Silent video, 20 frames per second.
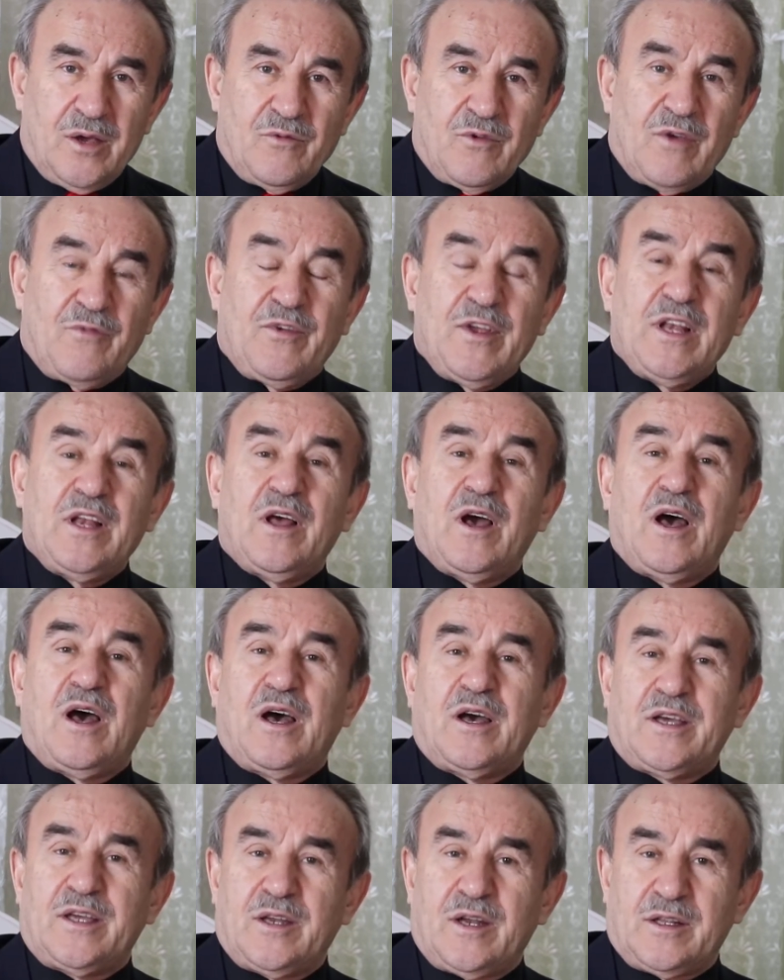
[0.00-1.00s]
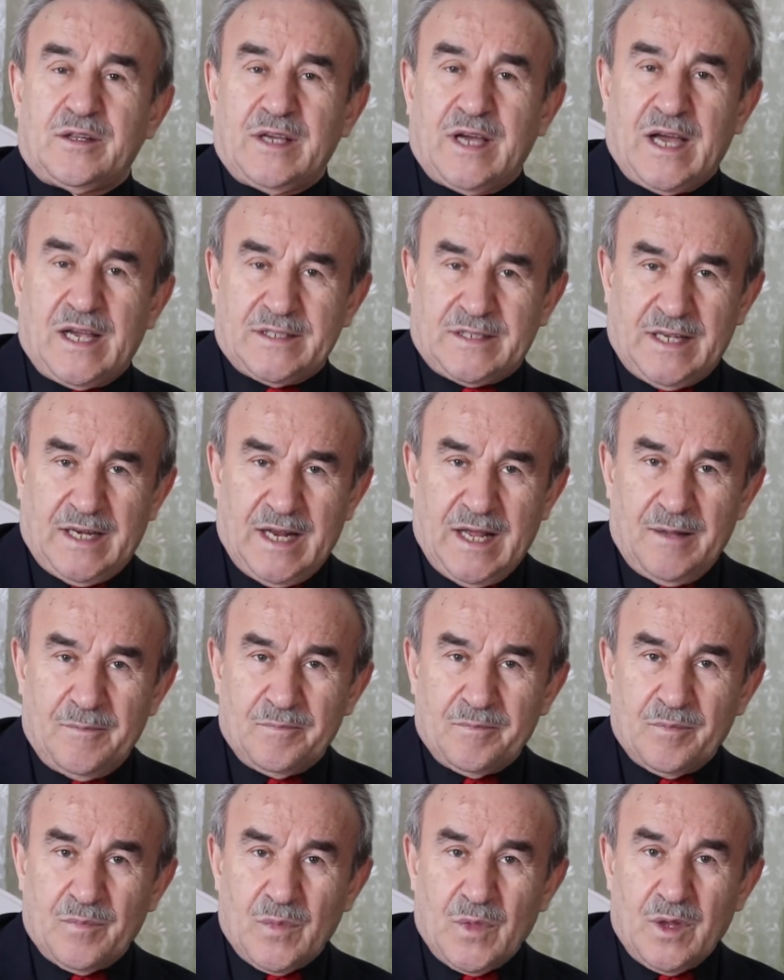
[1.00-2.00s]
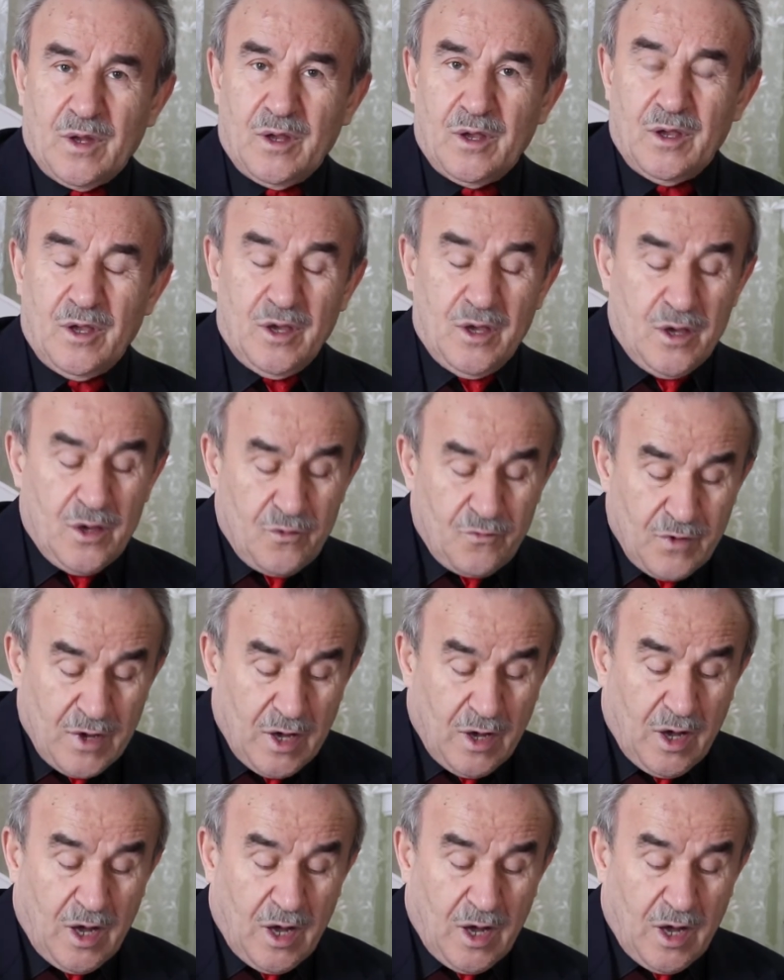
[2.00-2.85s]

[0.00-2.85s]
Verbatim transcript: Ve fil ahirete hasene. Ve